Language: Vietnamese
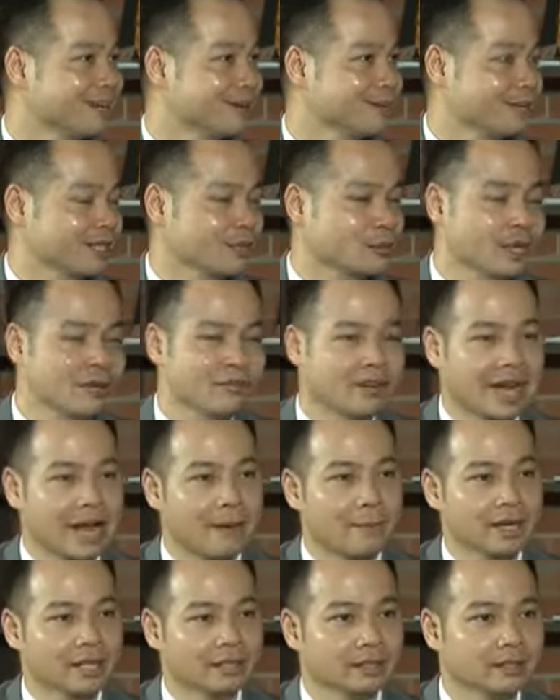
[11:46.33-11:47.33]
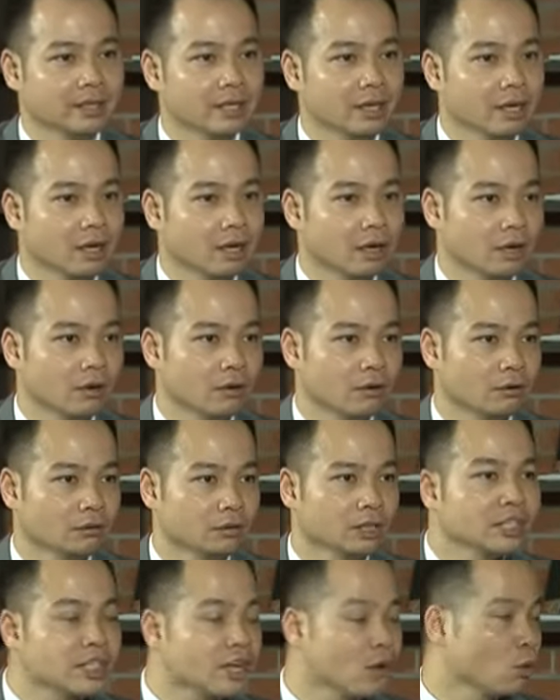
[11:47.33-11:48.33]
Mà trong khi Việt Nam mình
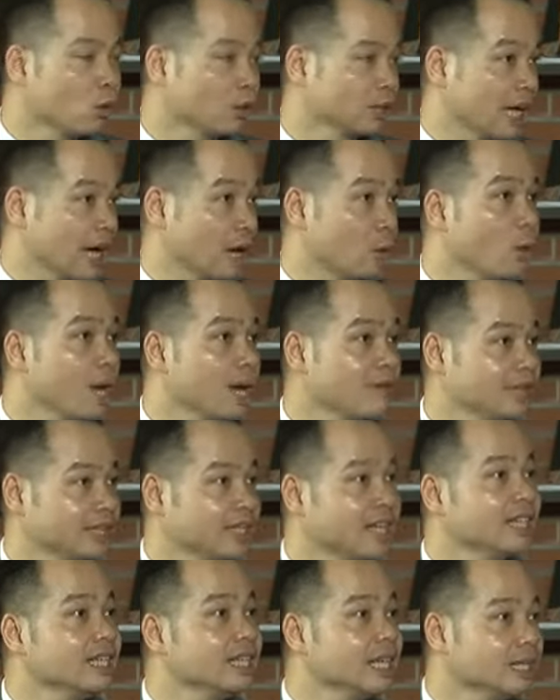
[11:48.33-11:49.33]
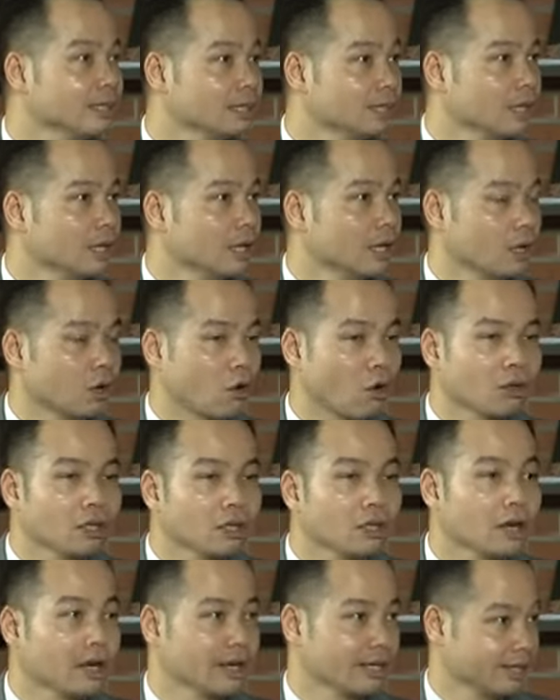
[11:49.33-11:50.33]
rất nhiều nguồn tài nguyên về thiên nhiên, con
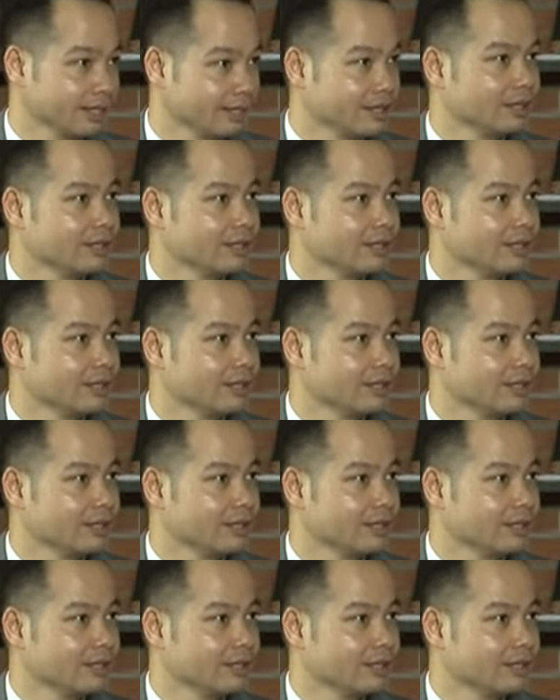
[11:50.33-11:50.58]
người,